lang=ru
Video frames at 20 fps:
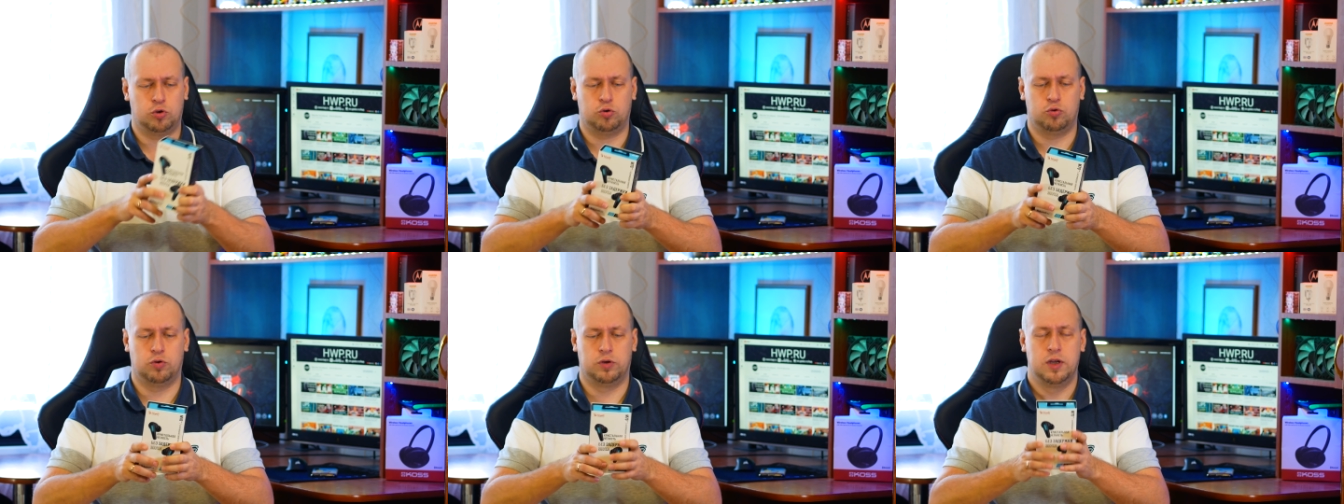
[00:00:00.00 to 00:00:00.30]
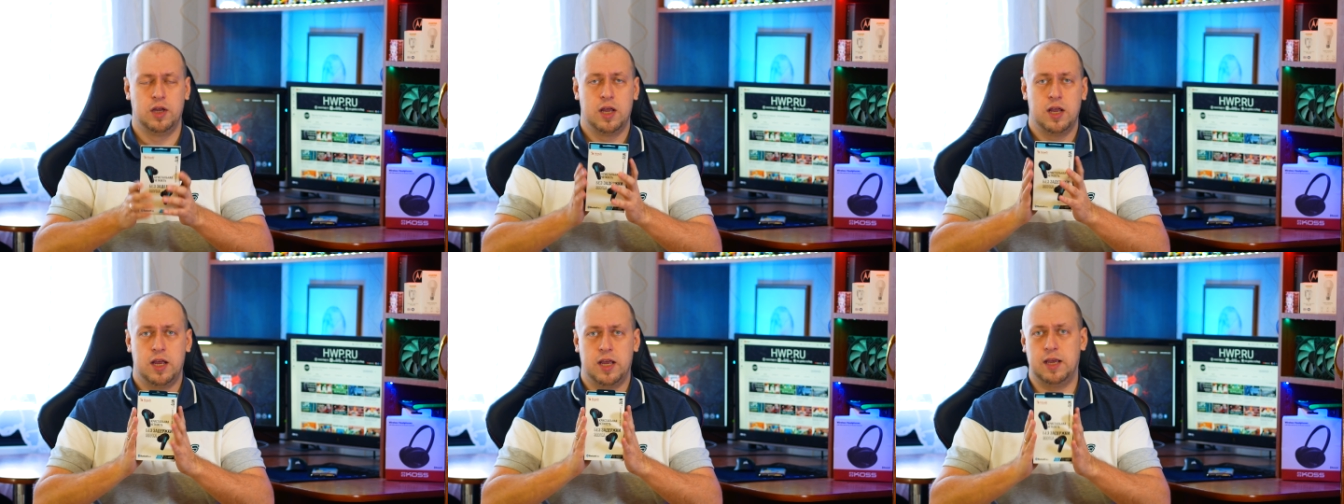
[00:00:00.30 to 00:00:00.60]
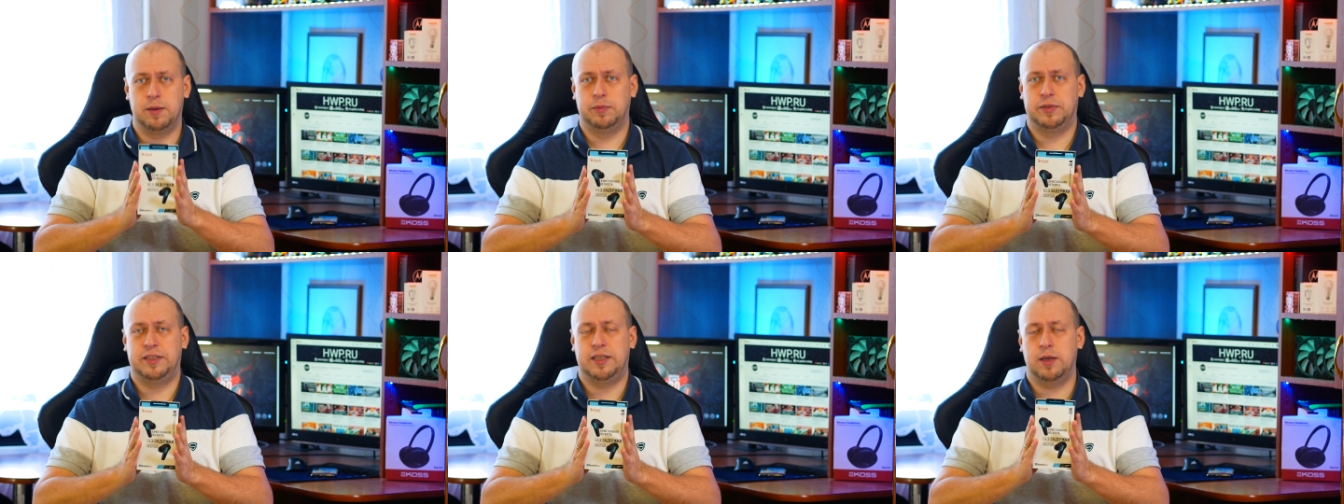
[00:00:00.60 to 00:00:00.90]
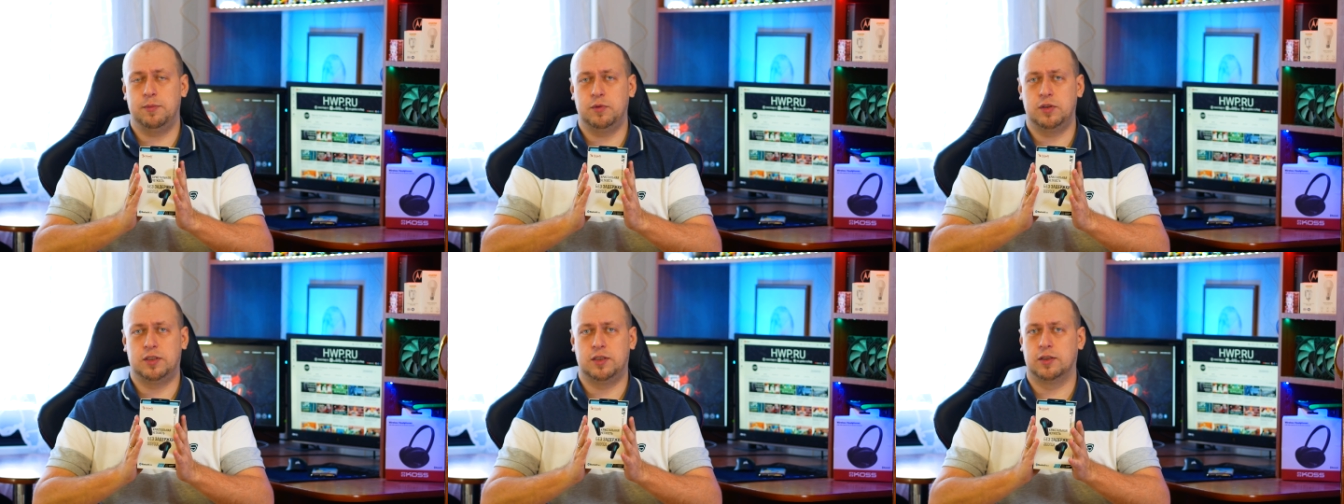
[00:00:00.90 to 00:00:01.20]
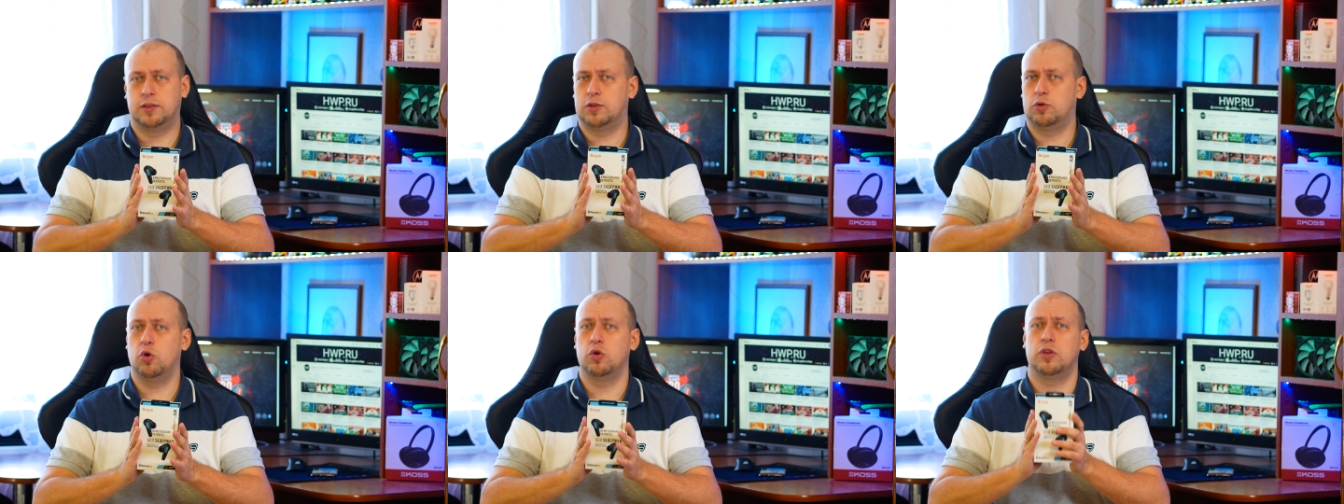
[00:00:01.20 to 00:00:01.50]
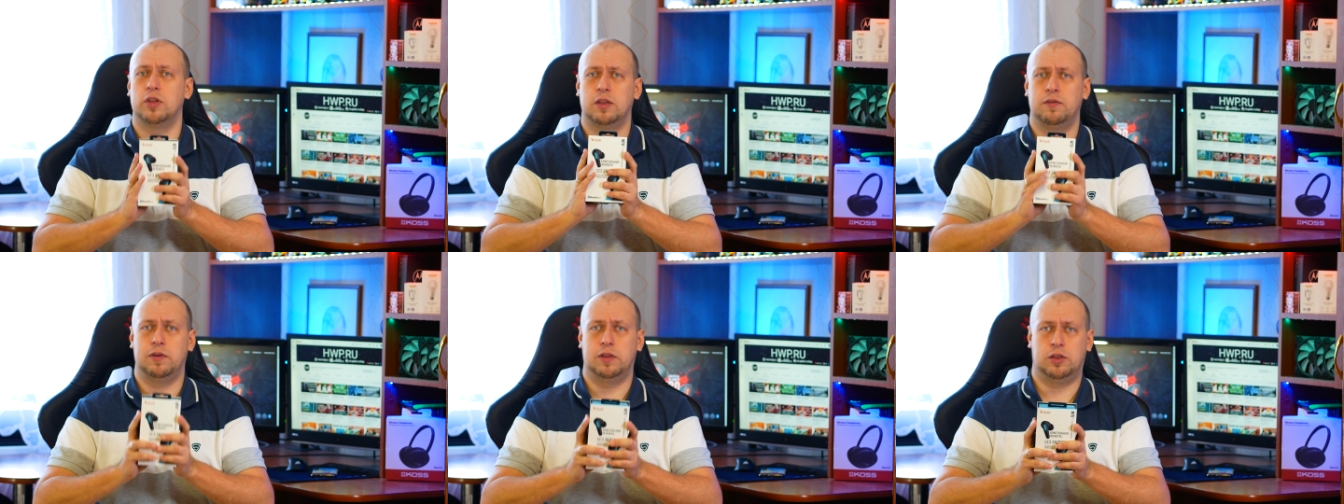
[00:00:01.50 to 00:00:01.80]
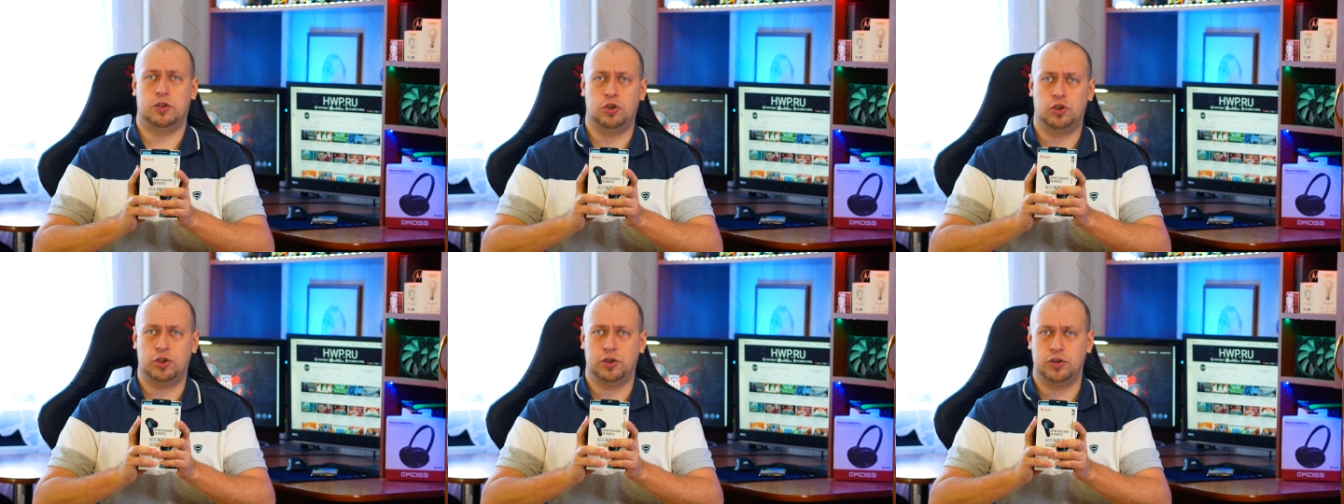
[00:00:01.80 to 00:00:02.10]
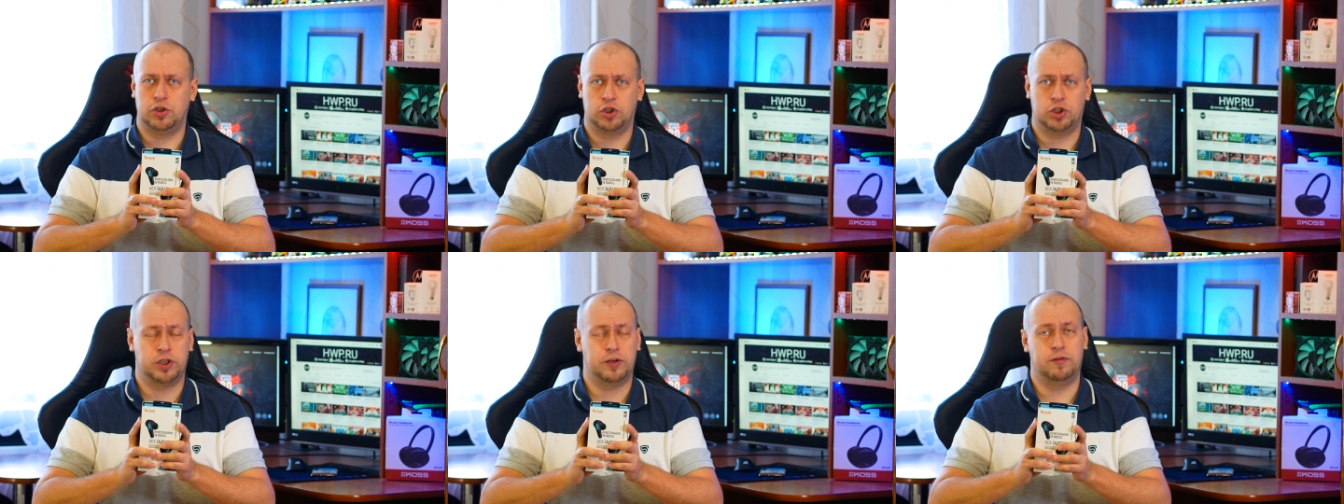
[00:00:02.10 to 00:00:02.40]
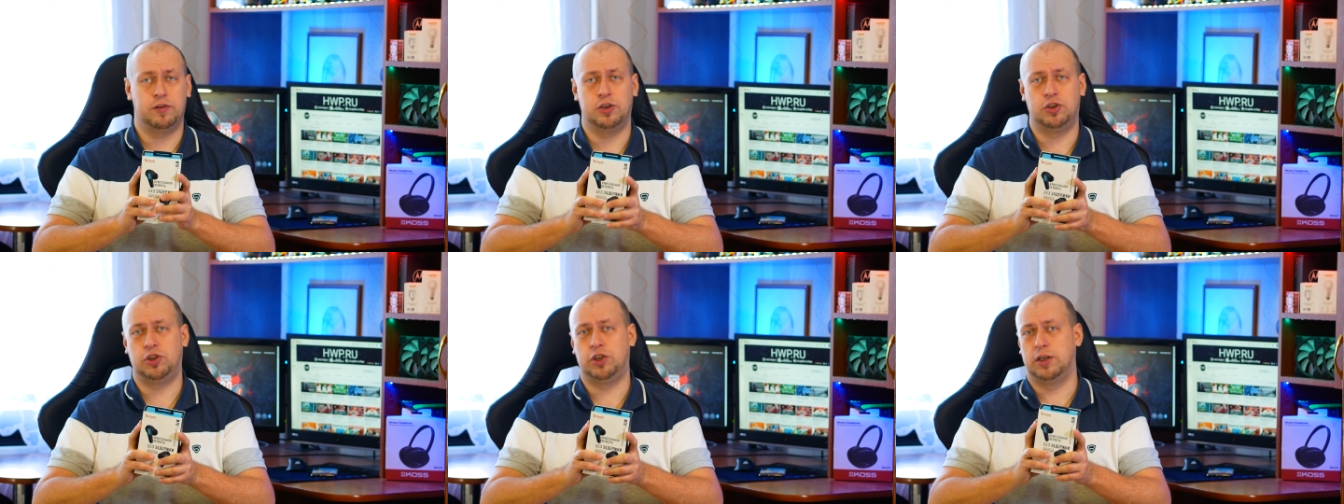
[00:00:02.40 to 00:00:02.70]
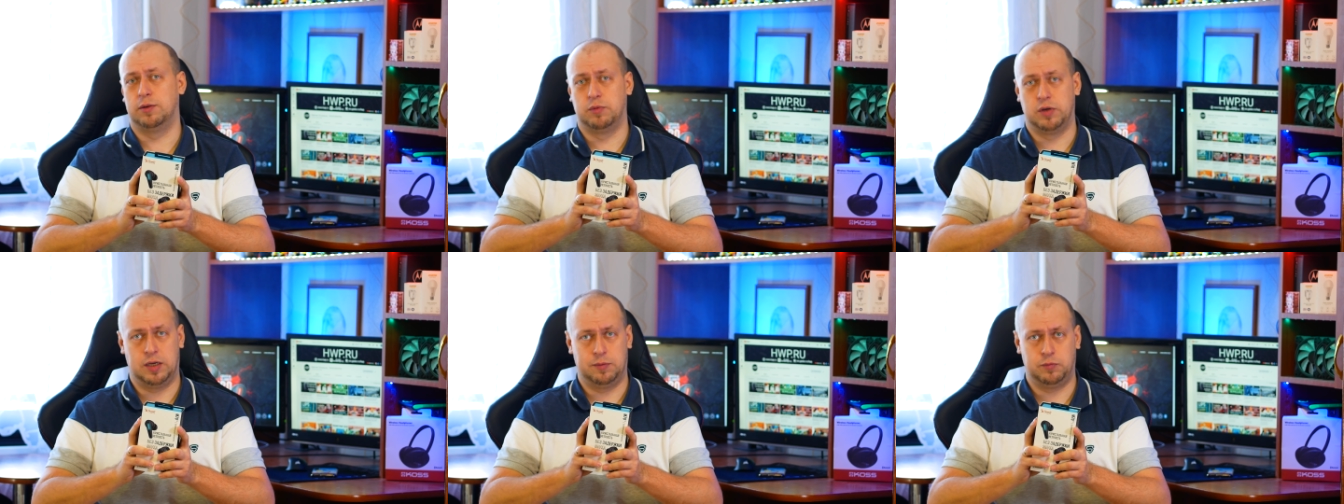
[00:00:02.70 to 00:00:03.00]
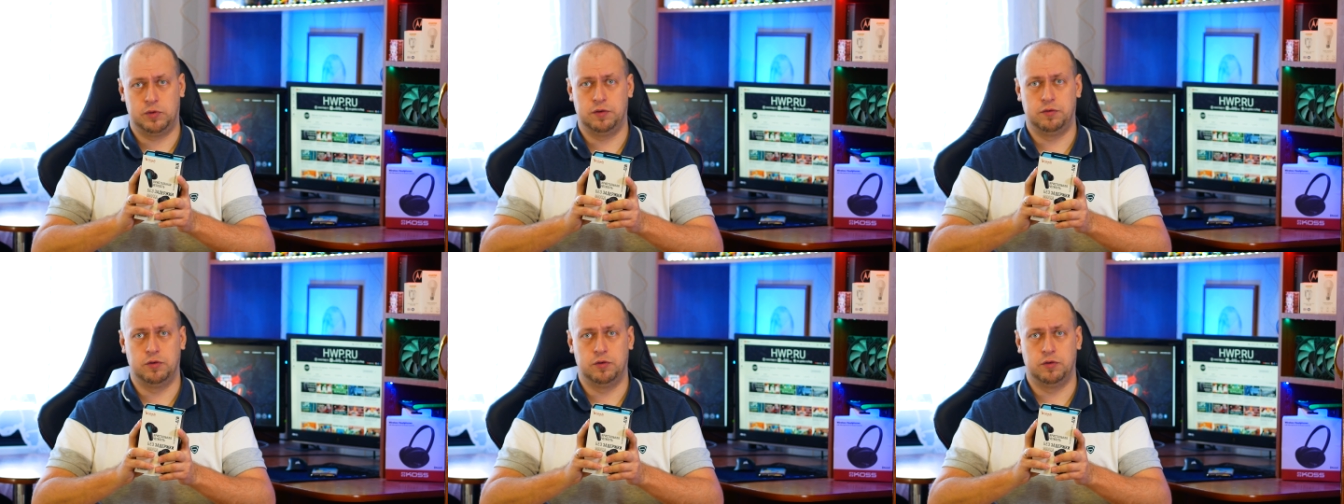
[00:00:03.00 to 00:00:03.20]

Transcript: что m 70 стоит на 2000 дешевле, чем m